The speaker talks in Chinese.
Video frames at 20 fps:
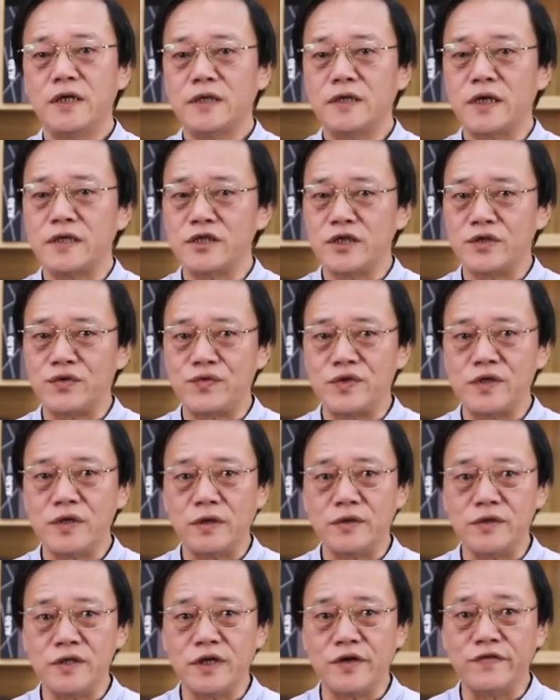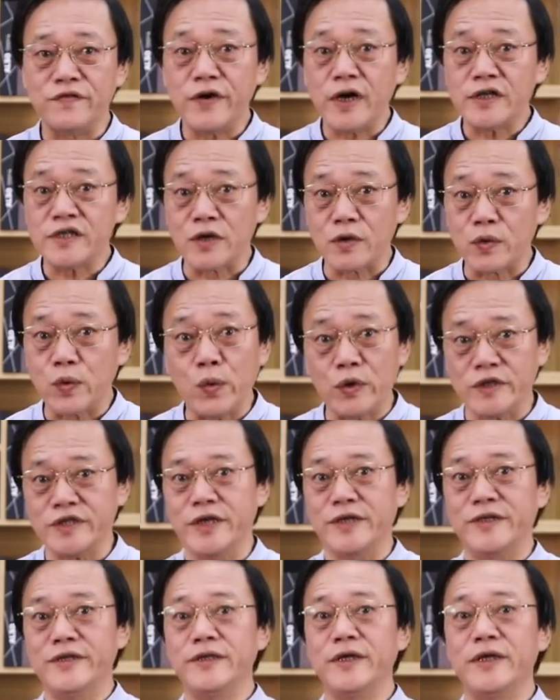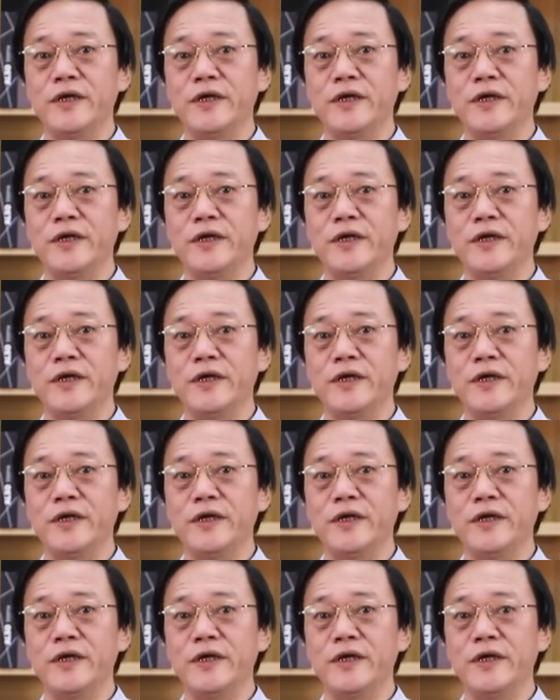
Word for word: 但这需要一个发展过程。